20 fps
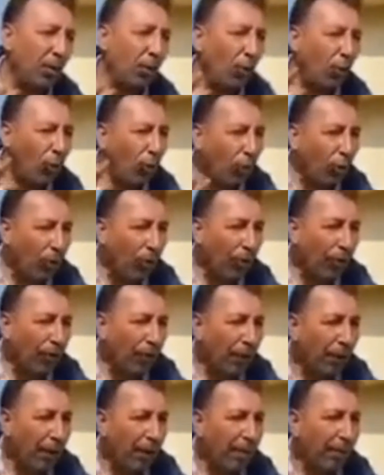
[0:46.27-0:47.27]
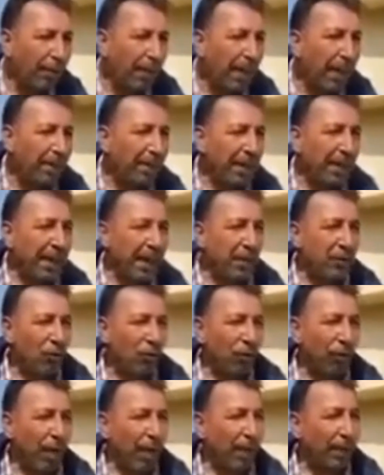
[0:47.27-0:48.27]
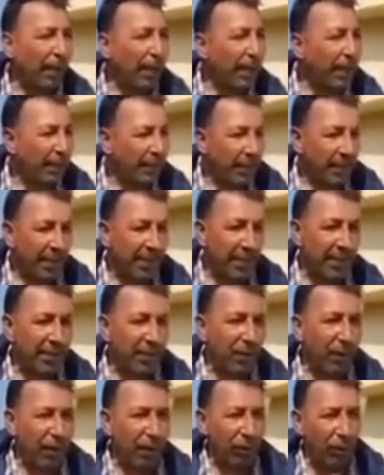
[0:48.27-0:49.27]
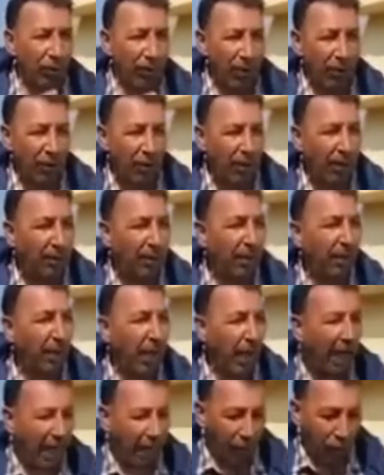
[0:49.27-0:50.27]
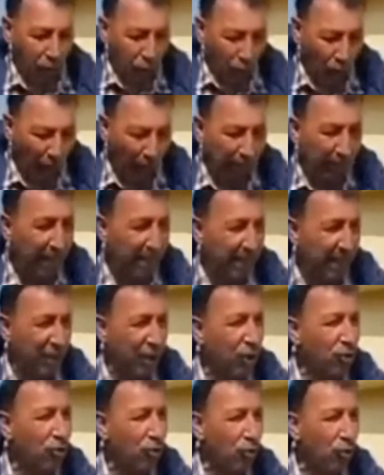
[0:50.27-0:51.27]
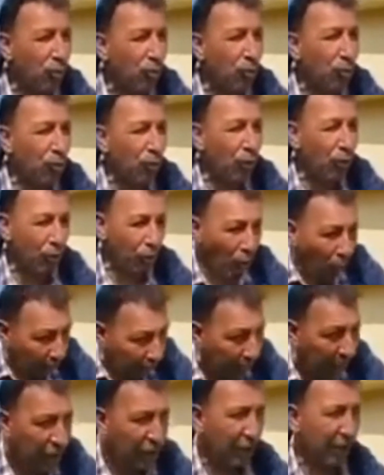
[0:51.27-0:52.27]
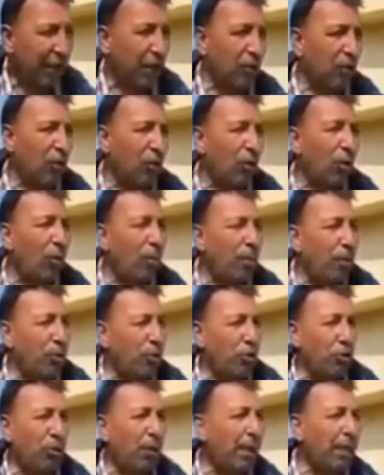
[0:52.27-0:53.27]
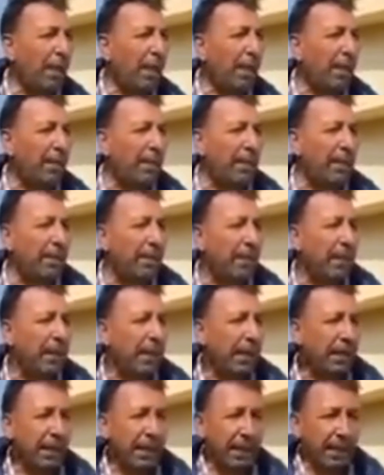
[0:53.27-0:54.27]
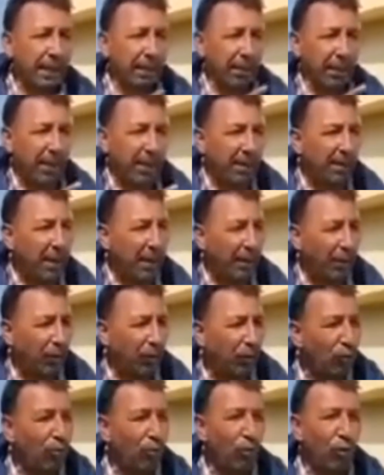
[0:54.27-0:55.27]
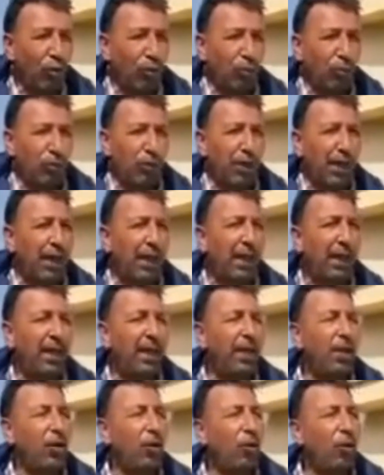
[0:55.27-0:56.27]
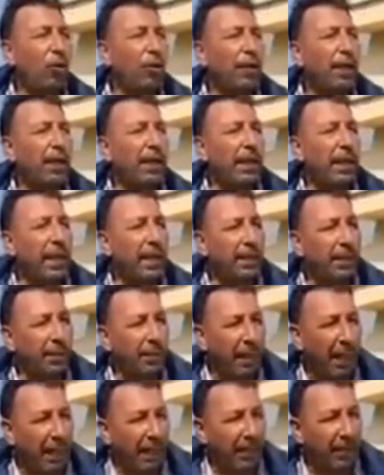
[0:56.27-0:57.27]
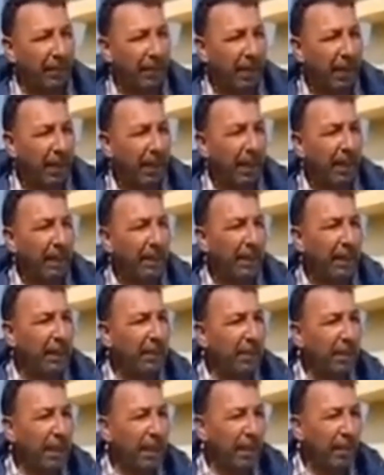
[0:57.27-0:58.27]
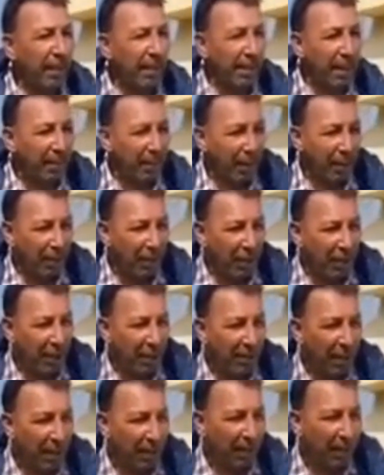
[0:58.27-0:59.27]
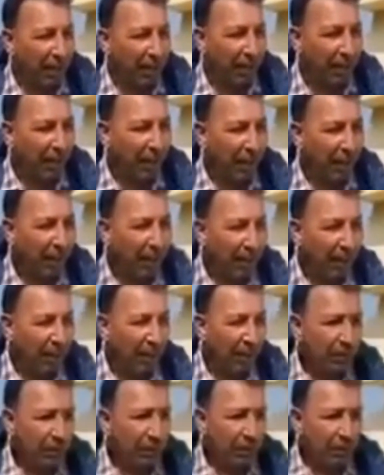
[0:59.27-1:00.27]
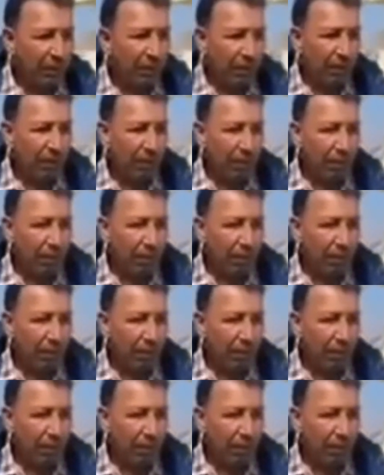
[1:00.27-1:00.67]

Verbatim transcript: Onu bana bir ders oldu. Allah inandırsın sizi var ya dün teyze dedim ki su abdest alacak suyumuz yok. Yok gerçekten yok. 15 gündür ben yıkanamadım. Gittim kızım yanında dün büyük burça orada yıkandım geldim. Dedim ki namaza başlayacağım ya. Şimdi kırmak istesen de